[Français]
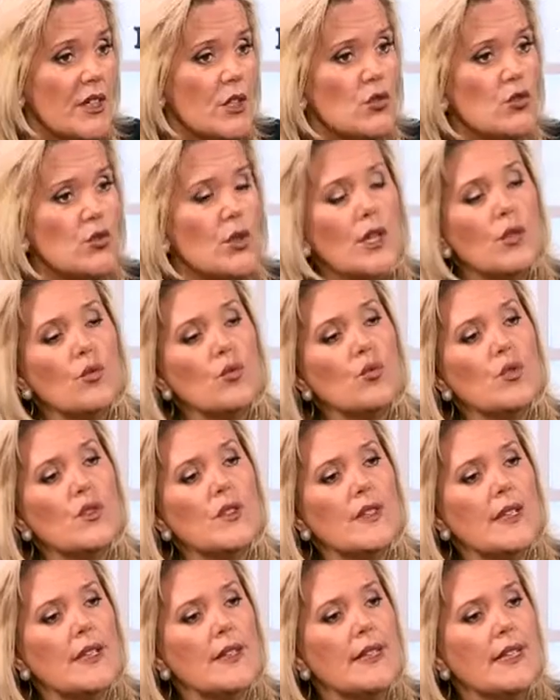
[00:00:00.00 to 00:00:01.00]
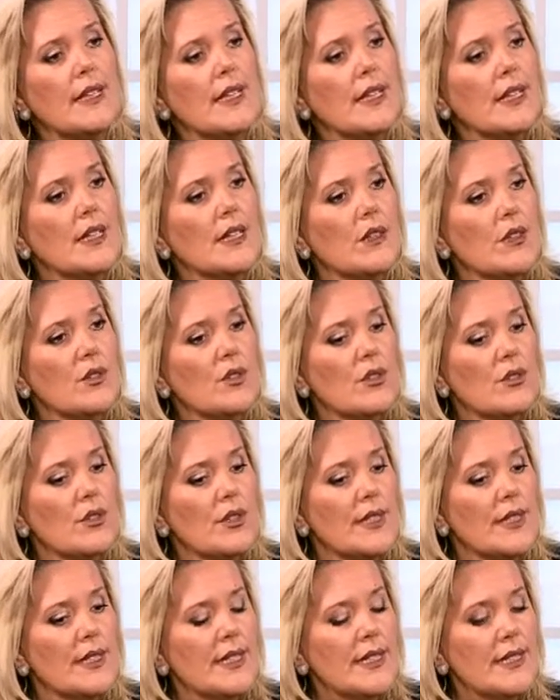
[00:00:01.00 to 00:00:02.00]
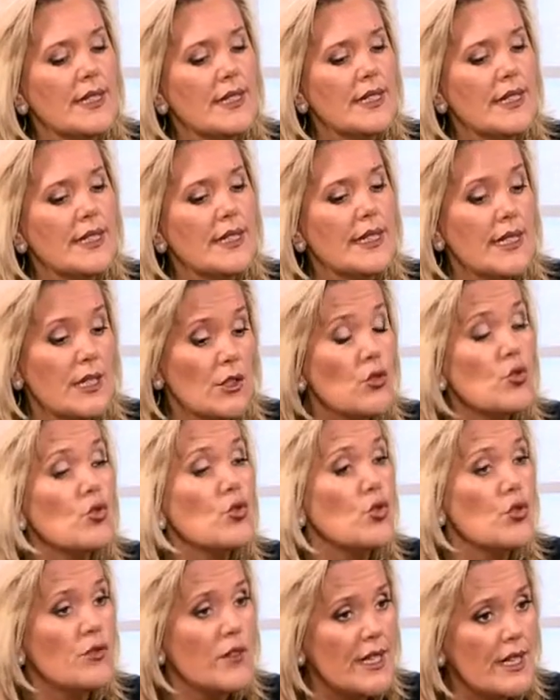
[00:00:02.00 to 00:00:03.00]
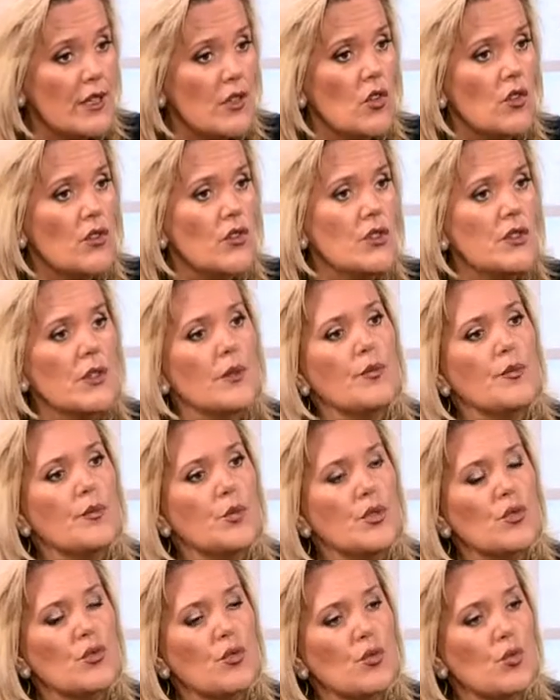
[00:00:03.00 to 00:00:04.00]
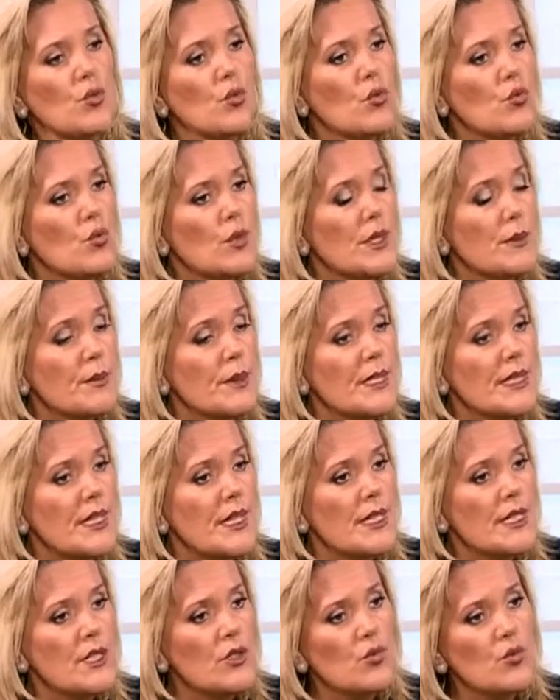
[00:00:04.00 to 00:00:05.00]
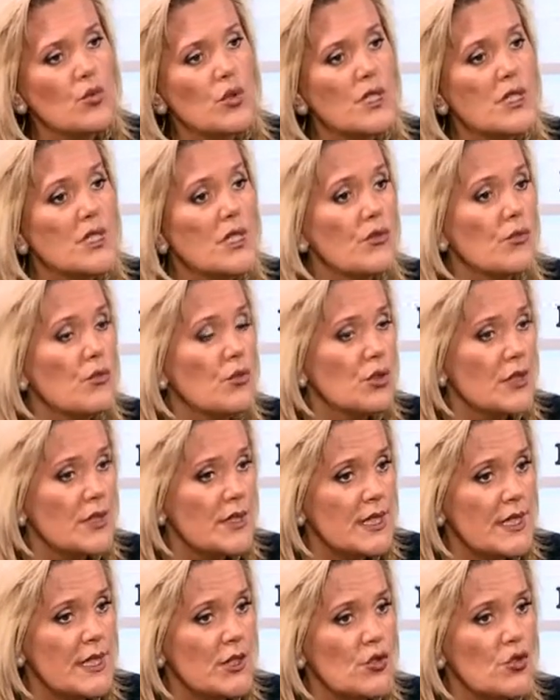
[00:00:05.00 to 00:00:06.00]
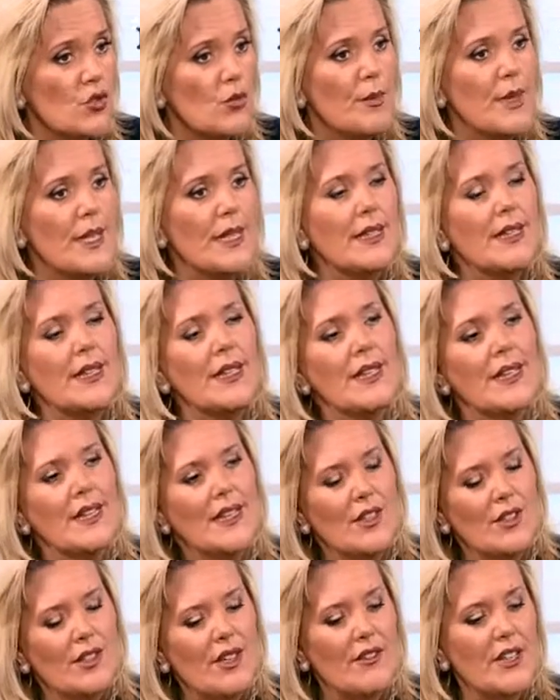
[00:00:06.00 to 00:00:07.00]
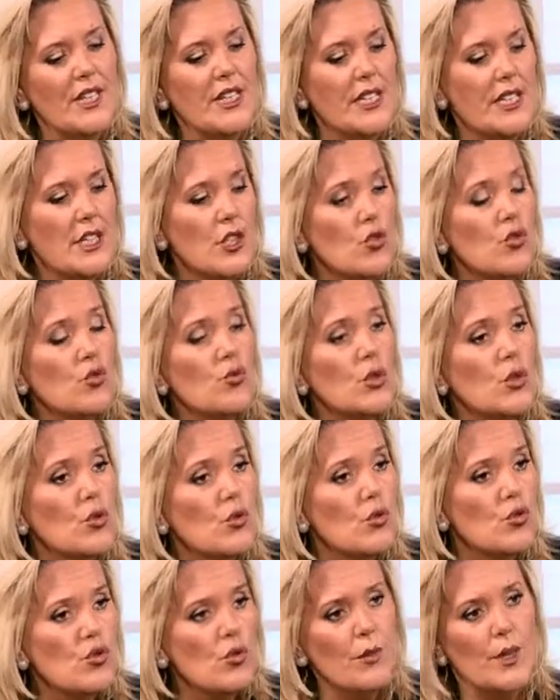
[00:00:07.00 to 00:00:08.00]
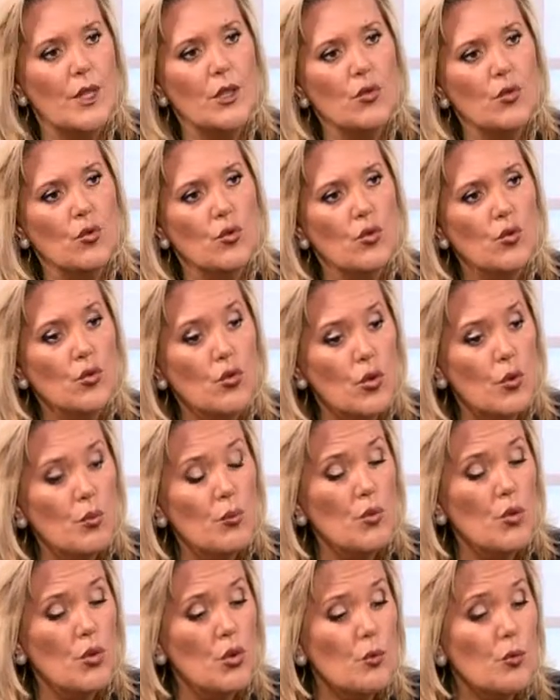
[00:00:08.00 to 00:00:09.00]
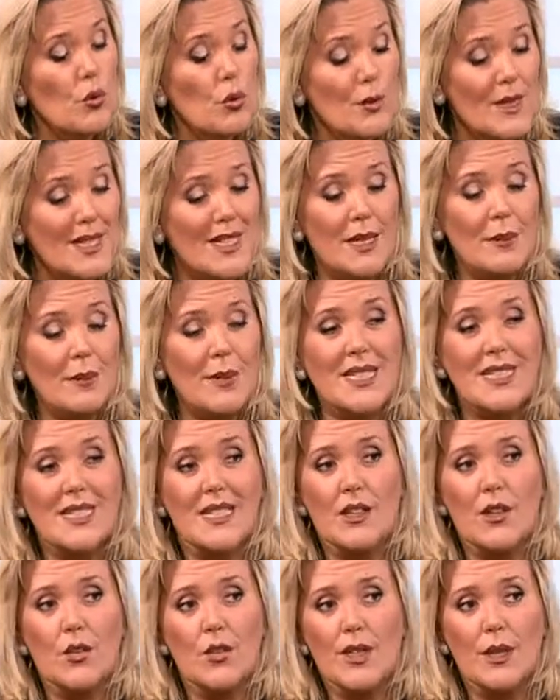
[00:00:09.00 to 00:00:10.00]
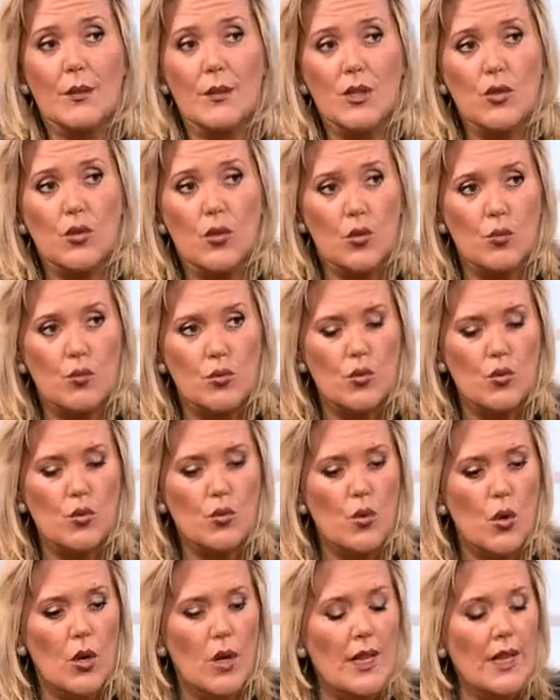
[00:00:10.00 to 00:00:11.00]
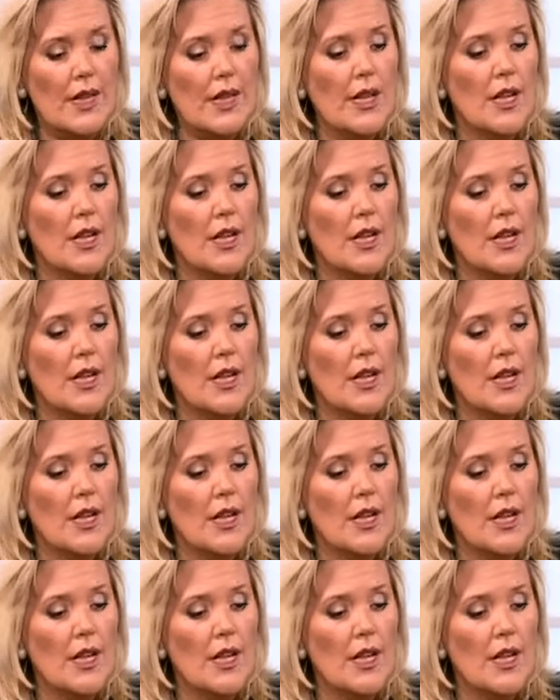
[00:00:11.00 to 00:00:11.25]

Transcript: vacances de la Toussaint euh, des 15 jours de vacances, mhm. puisque donc tous les spécialistes nous disent qu'il faut 7 semaines travailler et ensuite 2 semaines de, de repos, le premier trimestre étant le trimestre le plus lourd.